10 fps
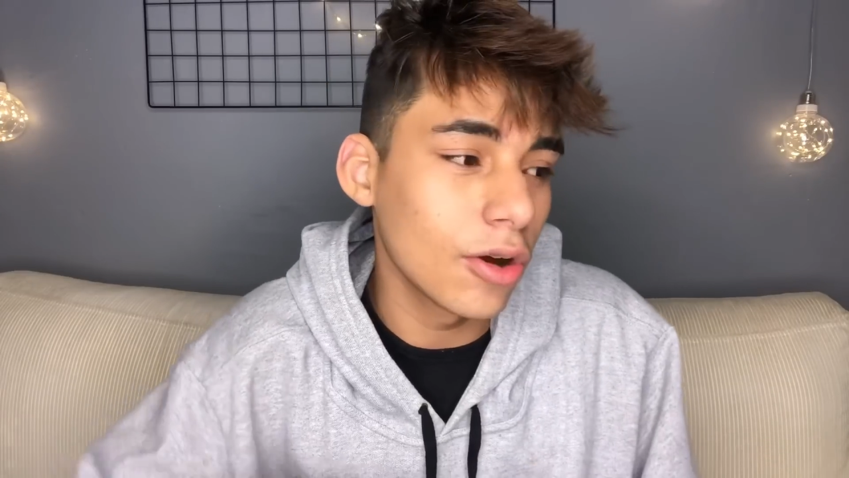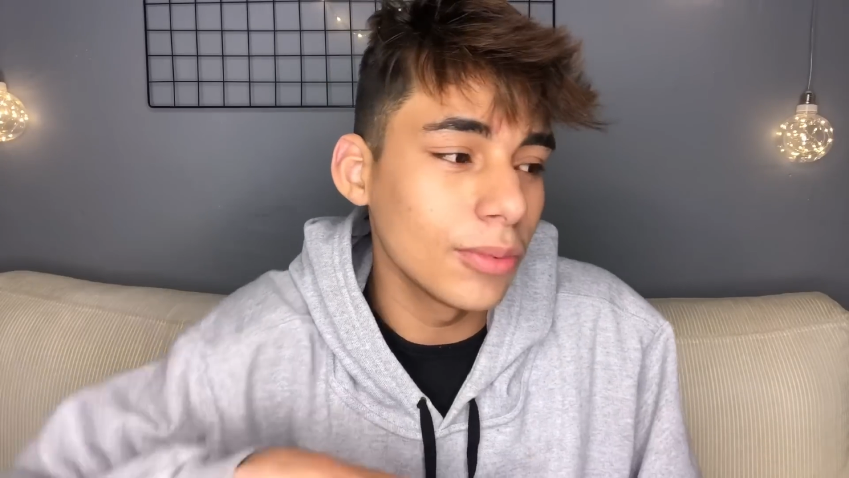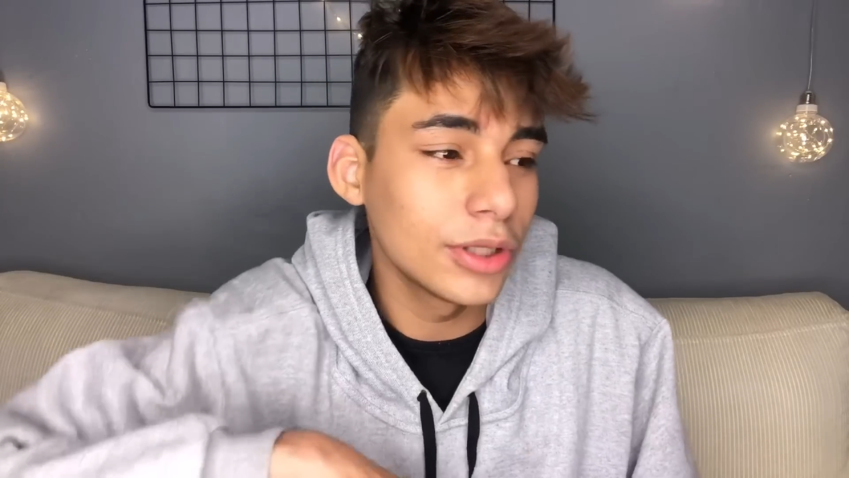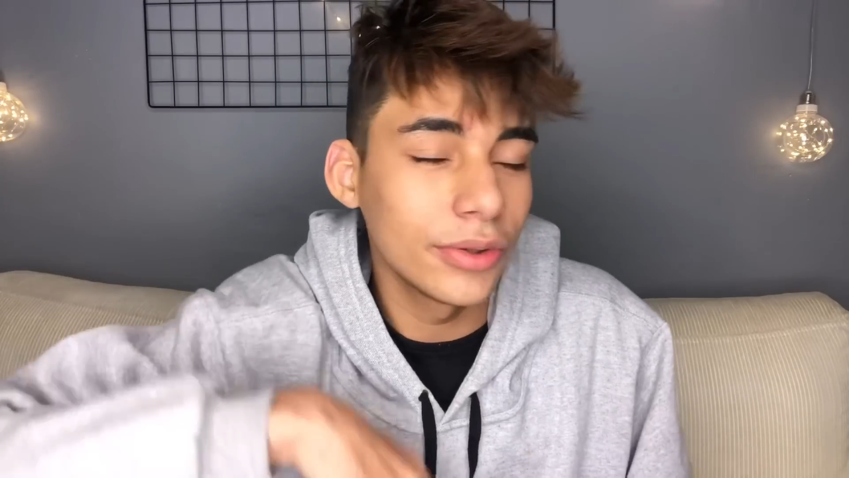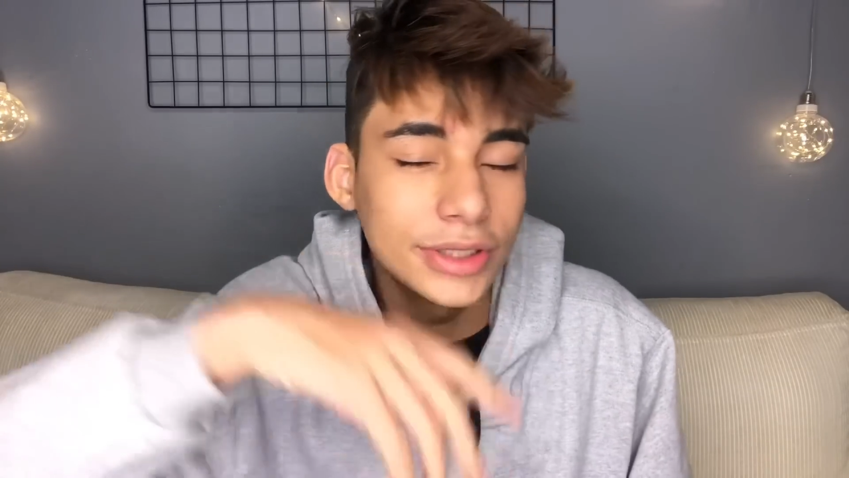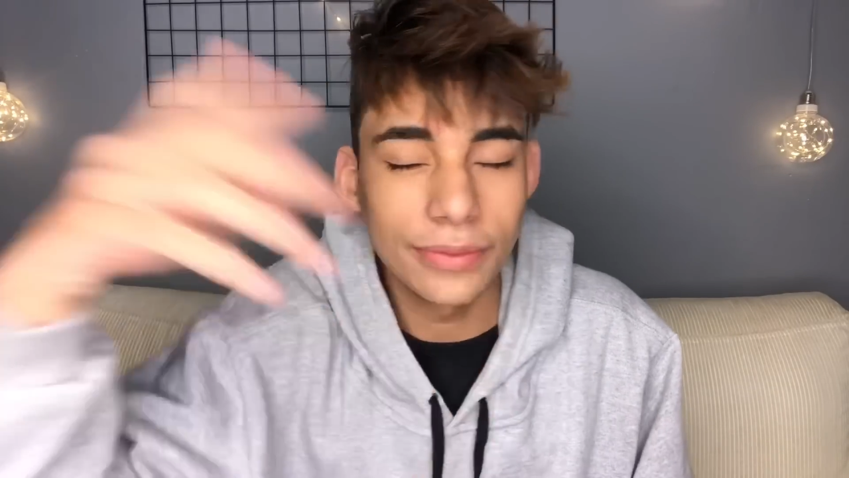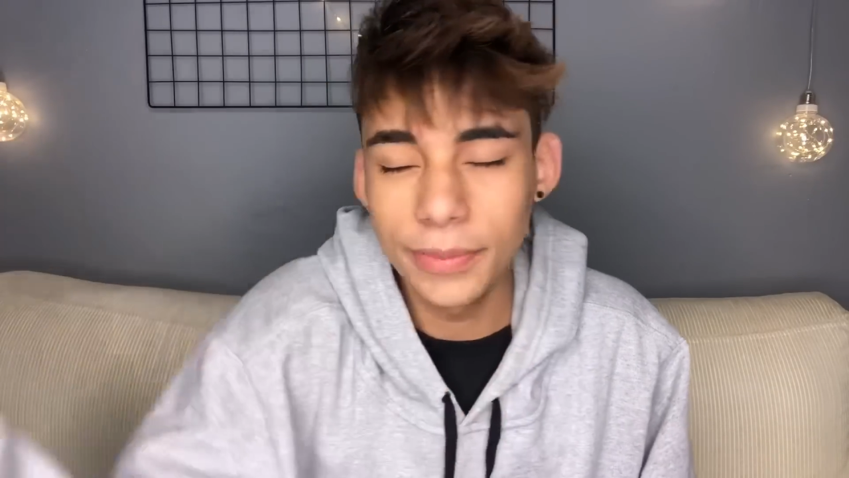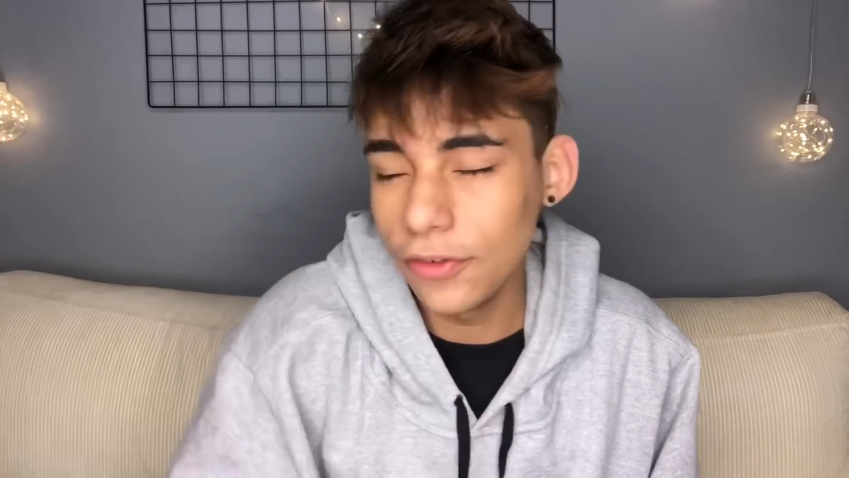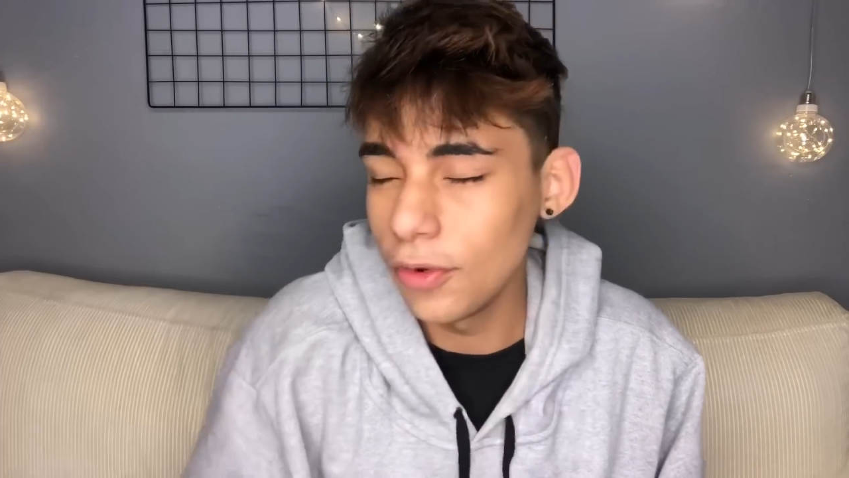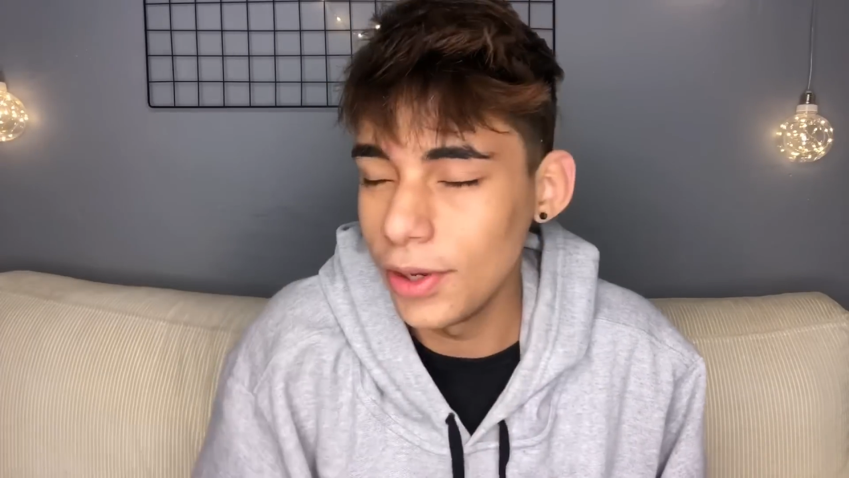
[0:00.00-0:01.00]
como ter um
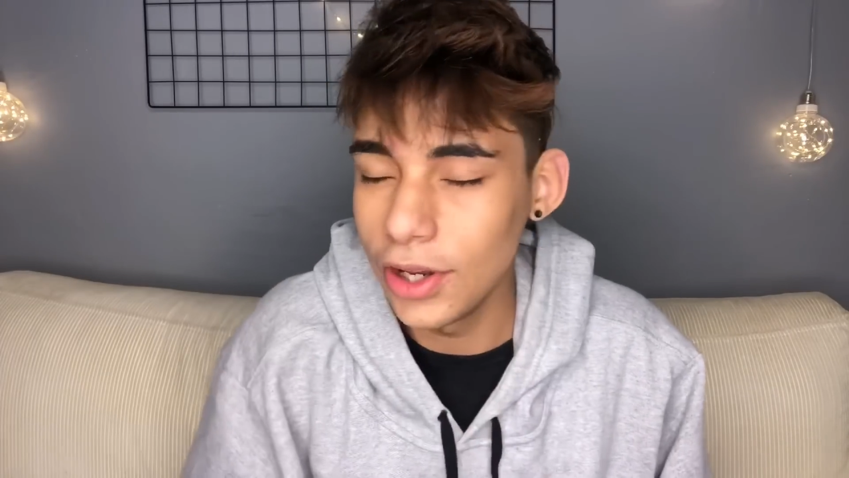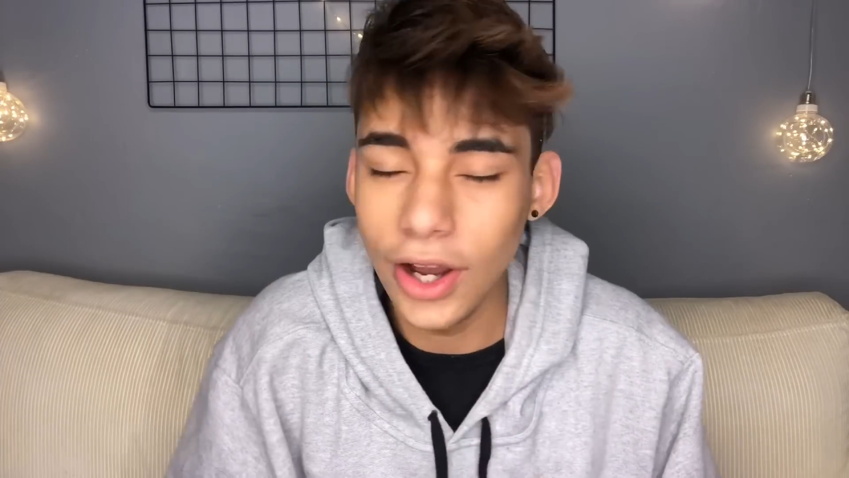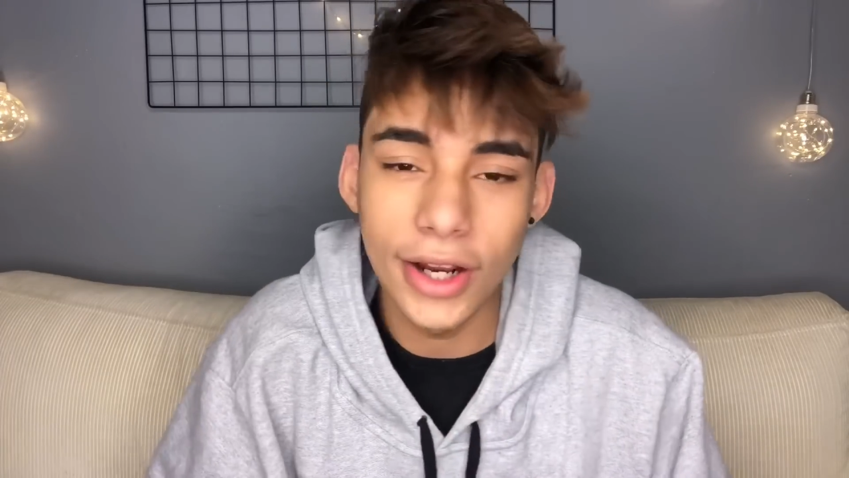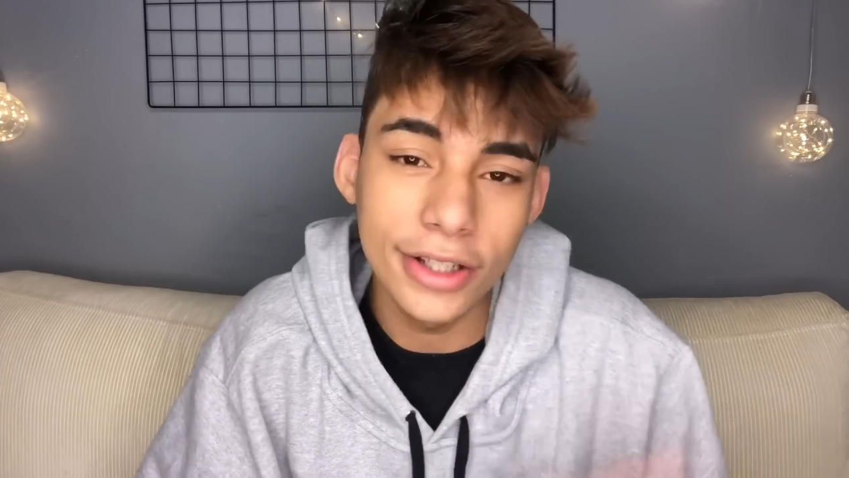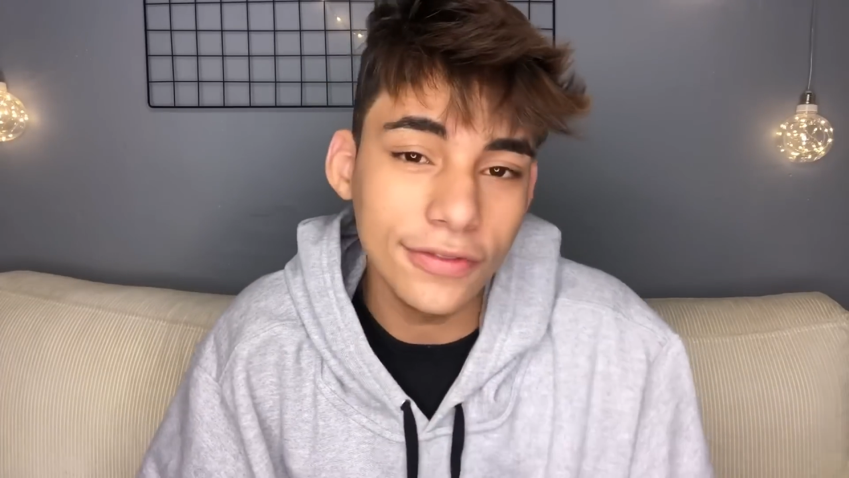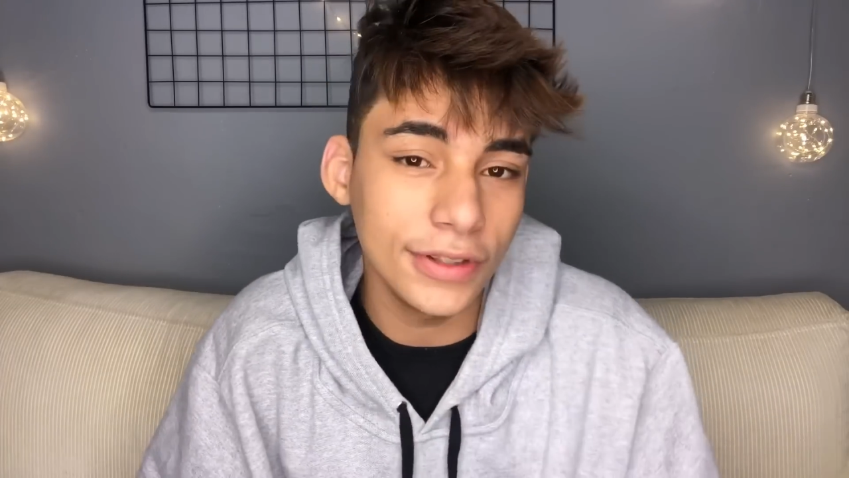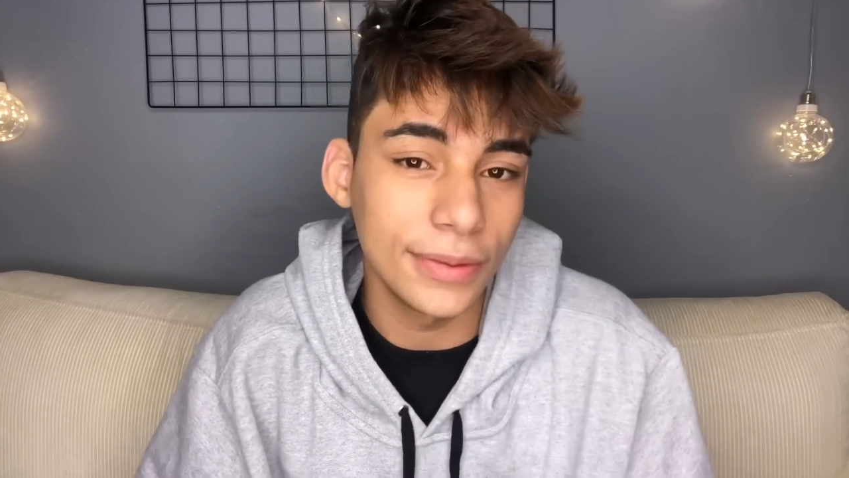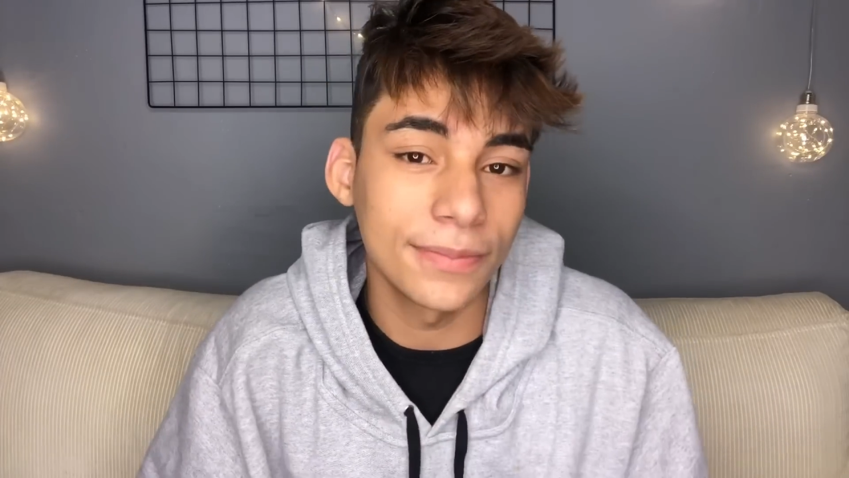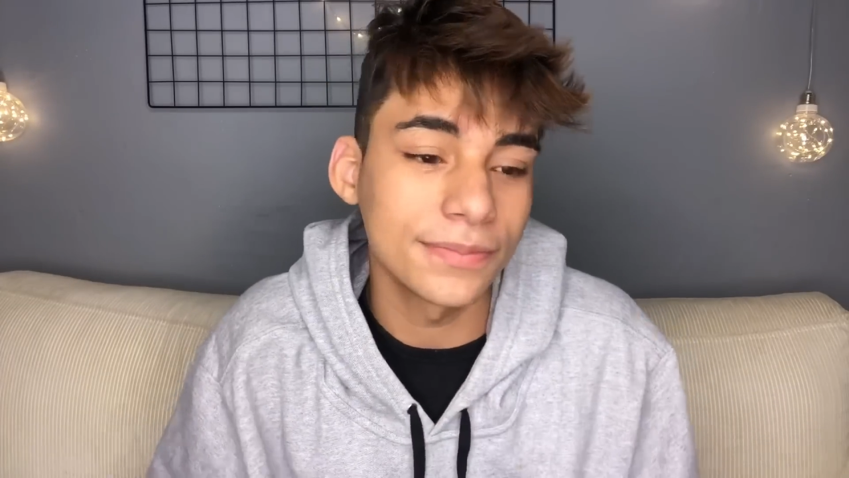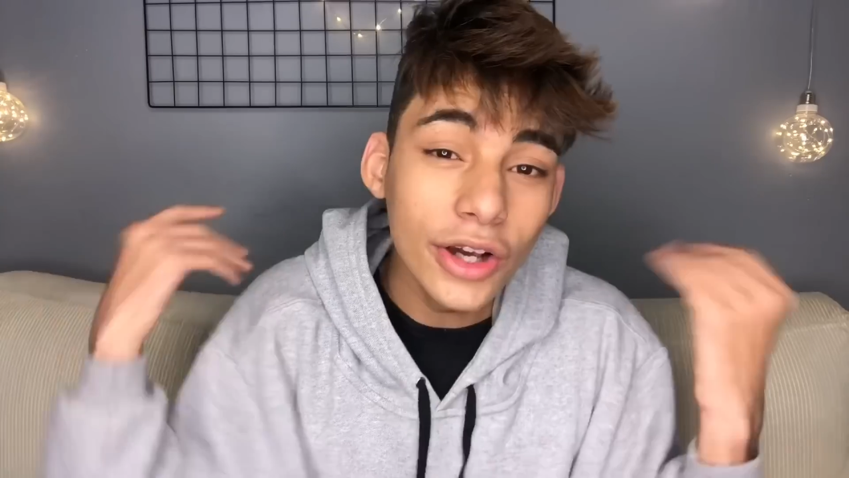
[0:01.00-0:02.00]
perfil melhor, enfim.